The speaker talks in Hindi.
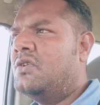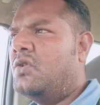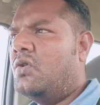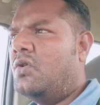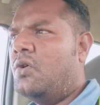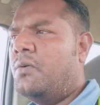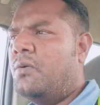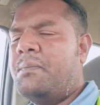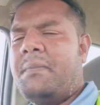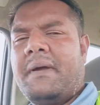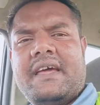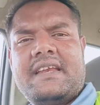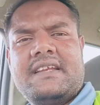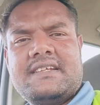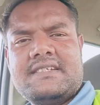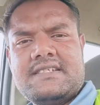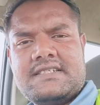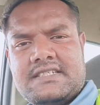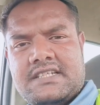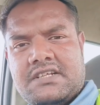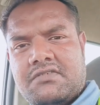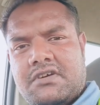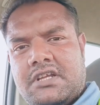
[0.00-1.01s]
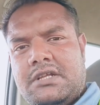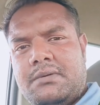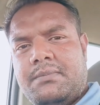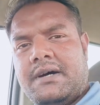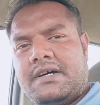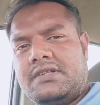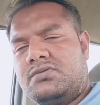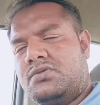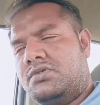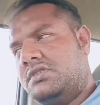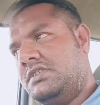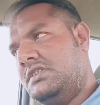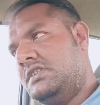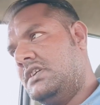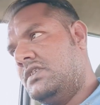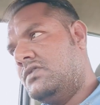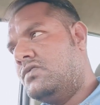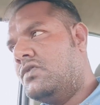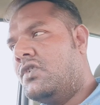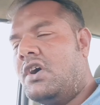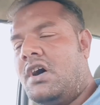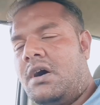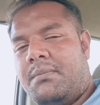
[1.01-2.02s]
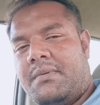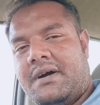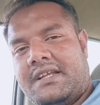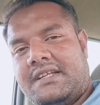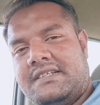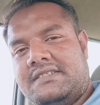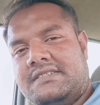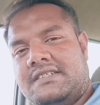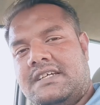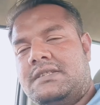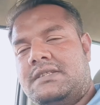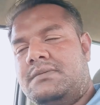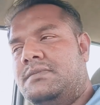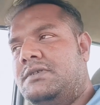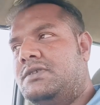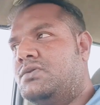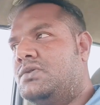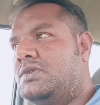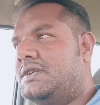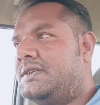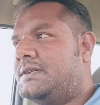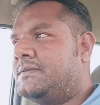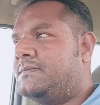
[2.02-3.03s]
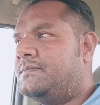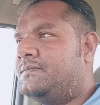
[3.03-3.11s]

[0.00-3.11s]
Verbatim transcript: वो पैर खींचने वाली बात होती है ना वो हमारे साथ भी हुई